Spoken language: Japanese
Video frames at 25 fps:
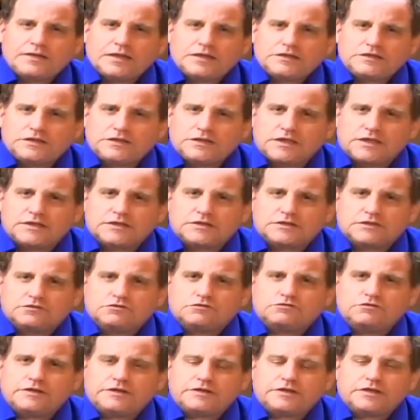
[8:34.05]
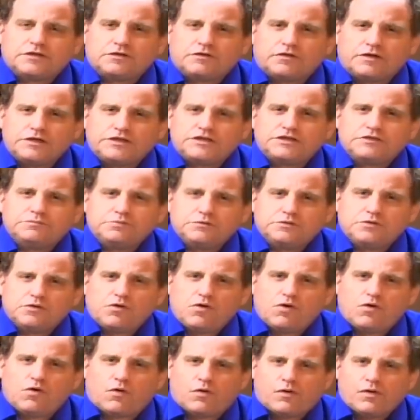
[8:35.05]
たちについてるの一部
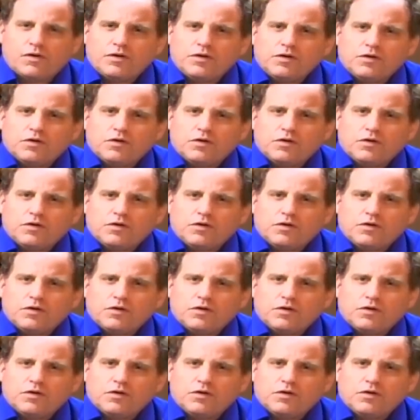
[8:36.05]
の